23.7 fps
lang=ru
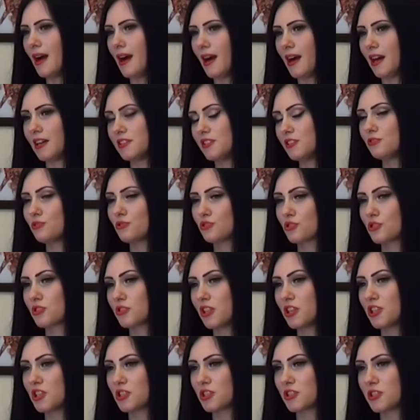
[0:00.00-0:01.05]
А ты должен
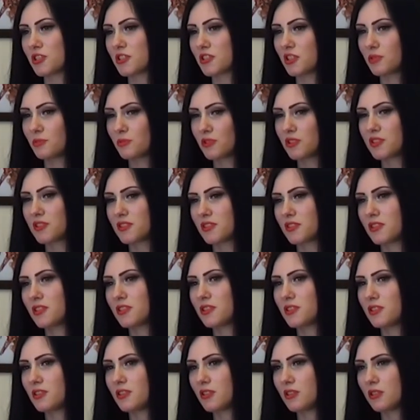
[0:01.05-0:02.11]
дальше стремиться
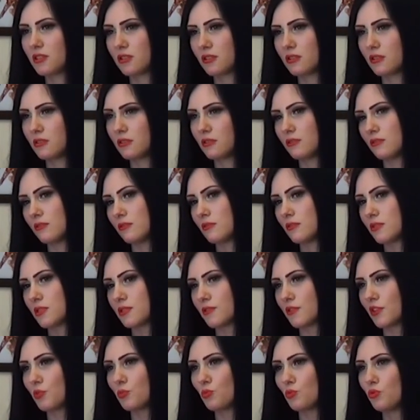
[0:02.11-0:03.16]
идти к
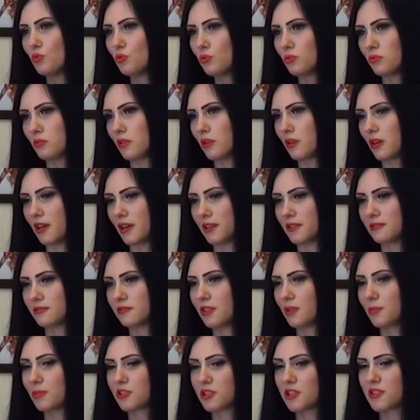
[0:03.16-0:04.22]
своему, а
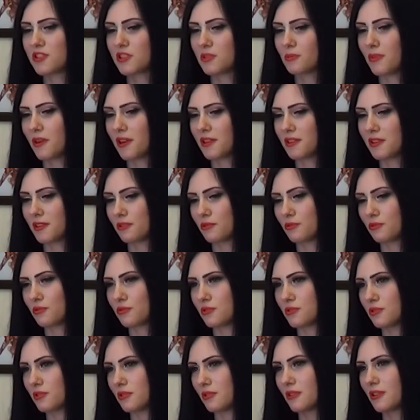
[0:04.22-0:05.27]
не обращать внимания. То
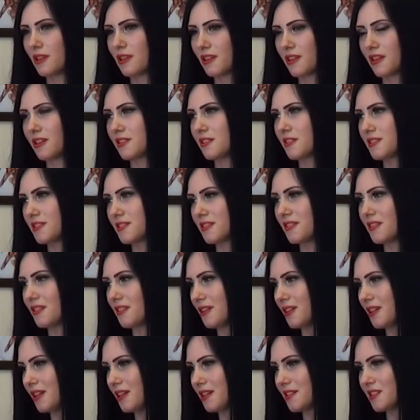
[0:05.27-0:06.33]
есть, как говорится,
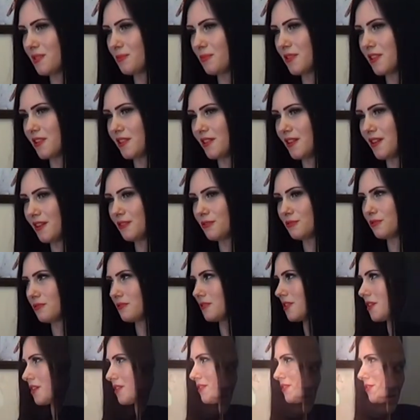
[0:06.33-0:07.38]
собаки лают,
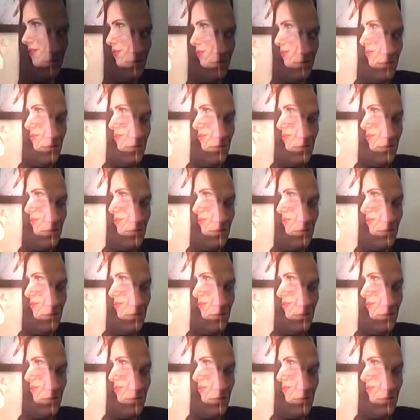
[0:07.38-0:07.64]
караван идет.